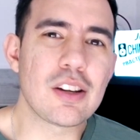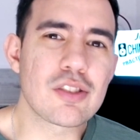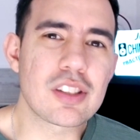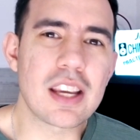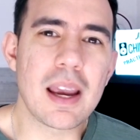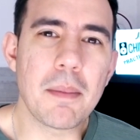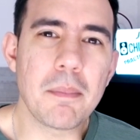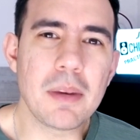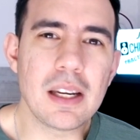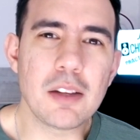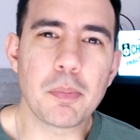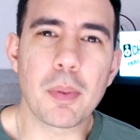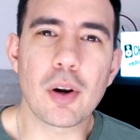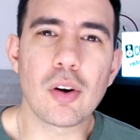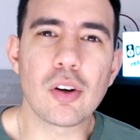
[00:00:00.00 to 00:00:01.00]
de los
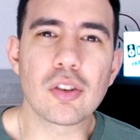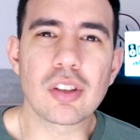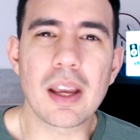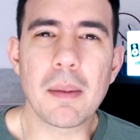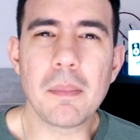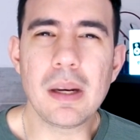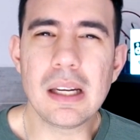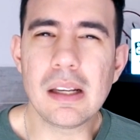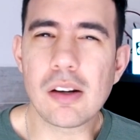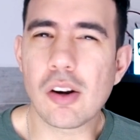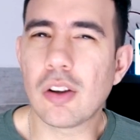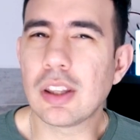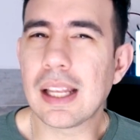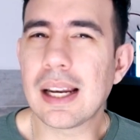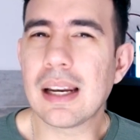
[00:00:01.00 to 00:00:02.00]
Géminis, pero los Géminis
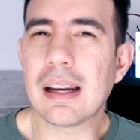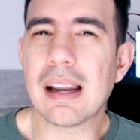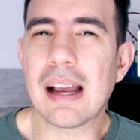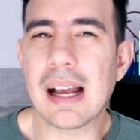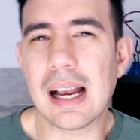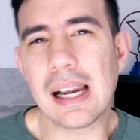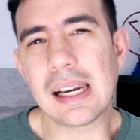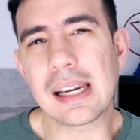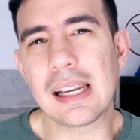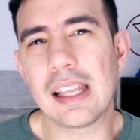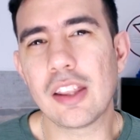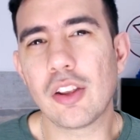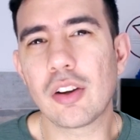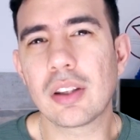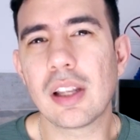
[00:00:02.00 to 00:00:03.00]
rondan
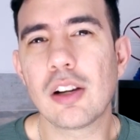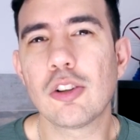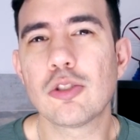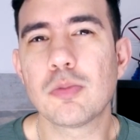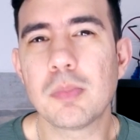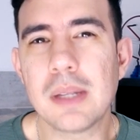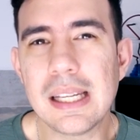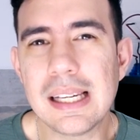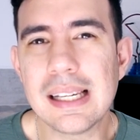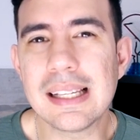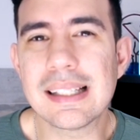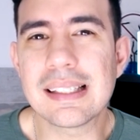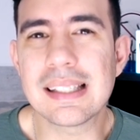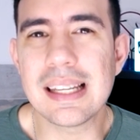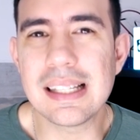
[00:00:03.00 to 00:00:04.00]
alrededor de los
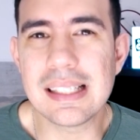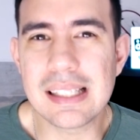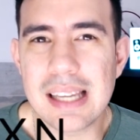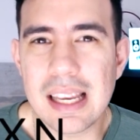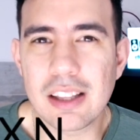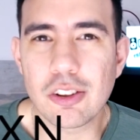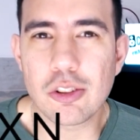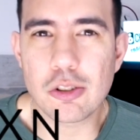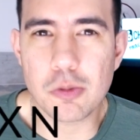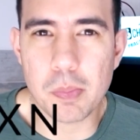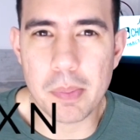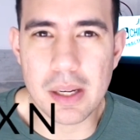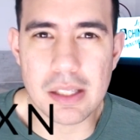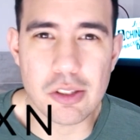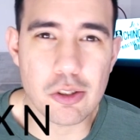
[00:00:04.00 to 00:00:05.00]
1.600
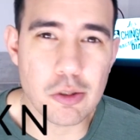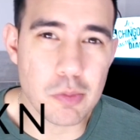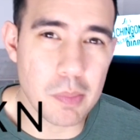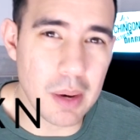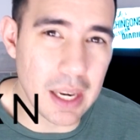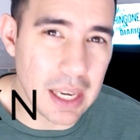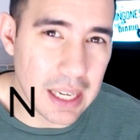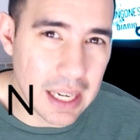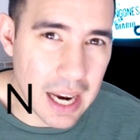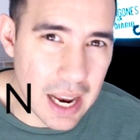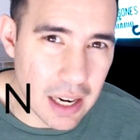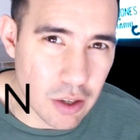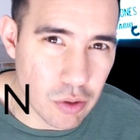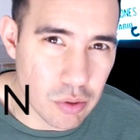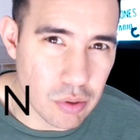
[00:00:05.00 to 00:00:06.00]
pesos
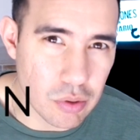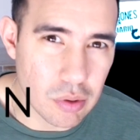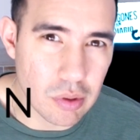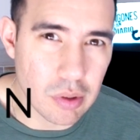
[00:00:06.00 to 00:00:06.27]
mexicanos.